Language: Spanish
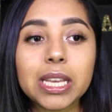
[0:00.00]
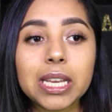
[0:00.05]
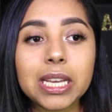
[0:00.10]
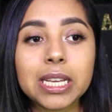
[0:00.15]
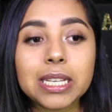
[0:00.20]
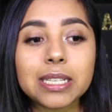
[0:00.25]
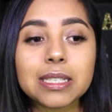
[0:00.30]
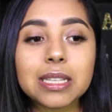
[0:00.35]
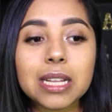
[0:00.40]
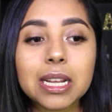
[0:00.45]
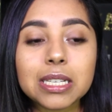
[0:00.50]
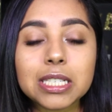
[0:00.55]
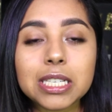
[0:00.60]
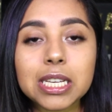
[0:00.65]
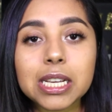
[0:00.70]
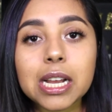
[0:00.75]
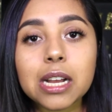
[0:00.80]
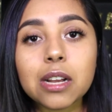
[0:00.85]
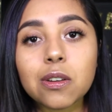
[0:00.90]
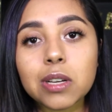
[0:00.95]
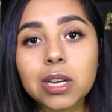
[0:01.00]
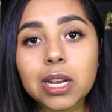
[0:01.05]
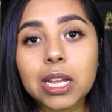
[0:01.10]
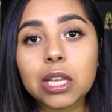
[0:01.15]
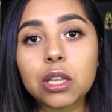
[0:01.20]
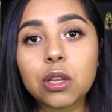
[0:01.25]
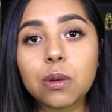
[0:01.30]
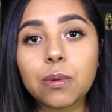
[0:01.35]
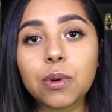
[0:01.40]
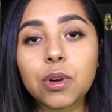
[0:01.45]
esta chica con la
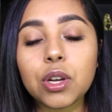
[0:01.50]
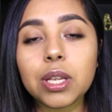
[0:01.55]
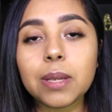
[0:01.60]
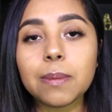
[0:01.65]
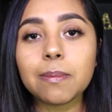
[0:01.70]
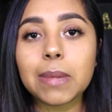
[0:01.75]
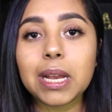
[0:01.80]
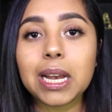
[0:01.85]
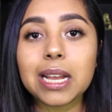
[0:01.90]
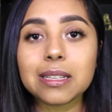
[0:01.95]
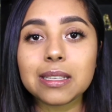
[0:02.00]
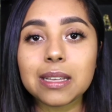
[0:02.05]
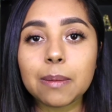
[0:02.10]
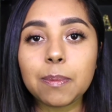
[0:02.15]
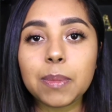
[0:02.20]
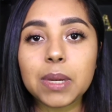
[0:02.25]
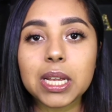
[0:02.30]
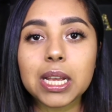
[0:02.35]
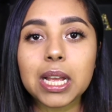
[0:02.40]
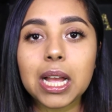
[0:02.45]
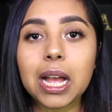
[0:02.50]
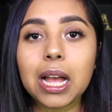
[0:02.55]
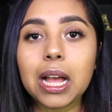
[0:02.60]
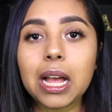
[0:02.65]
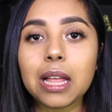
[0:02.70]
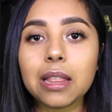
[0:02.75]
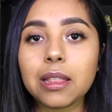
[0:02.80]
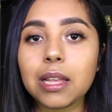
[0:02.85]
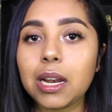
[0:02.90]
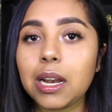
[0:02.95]
que yo voy me las
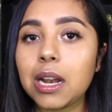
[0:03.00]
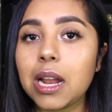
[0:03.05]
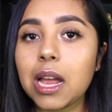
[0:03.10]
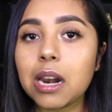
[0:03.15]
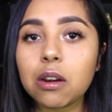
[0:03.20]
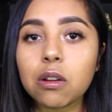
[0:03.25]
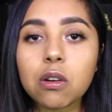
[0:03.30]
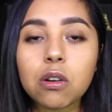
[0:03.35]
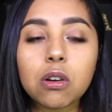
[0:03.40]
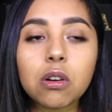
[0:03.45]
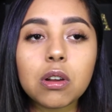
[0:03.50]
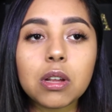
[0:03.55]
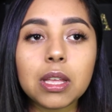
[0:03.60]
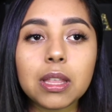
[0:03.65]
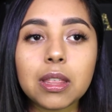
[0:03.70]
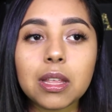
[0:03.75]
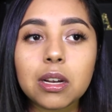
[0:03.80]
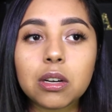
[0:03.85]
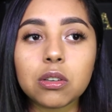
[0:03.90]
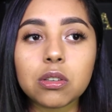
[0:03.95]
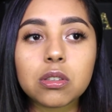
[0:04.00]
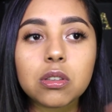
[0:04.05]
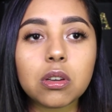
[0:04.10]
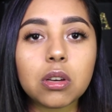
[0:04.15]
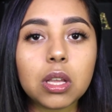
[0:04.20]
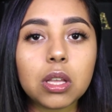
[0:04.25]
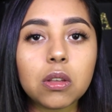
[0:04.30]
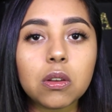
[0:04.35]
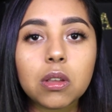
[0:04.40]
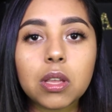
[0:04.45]
aplica del largo y del
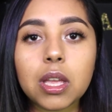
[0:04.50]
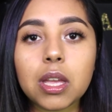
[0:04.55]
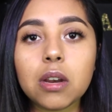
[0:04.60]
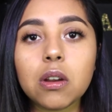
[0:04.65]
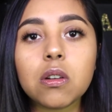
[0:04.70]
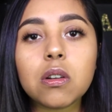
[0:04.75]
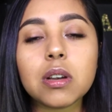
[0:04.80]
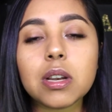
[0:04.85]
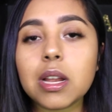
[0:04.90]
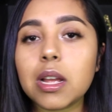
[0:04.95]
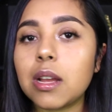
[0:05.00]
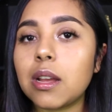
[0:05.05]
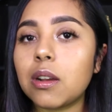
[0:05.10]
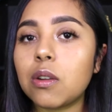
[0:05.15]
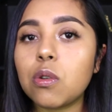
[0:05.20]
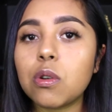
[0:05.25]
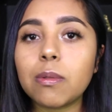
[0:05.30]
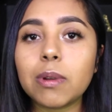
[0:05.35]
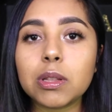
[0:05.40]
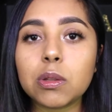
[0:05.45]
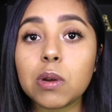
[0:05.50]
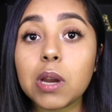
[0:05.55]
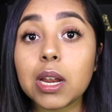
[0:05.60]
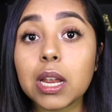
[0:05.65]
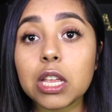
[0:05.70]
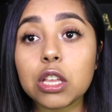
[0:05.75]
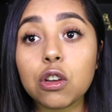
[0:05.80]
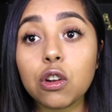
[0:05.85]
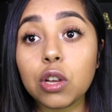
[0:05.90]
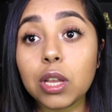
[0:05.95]
grosor que yo quiero, con la curvatura
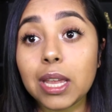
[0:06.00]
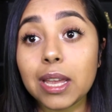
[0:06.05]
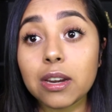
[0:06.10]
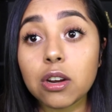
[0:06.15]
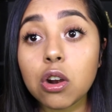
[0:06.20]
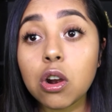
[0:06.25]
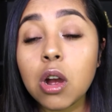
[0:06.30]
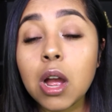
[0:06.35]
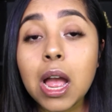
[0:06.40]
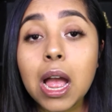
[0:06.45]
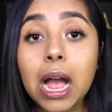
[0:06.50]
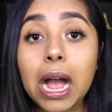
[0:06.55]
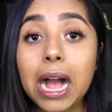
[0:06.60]
que yo quiero,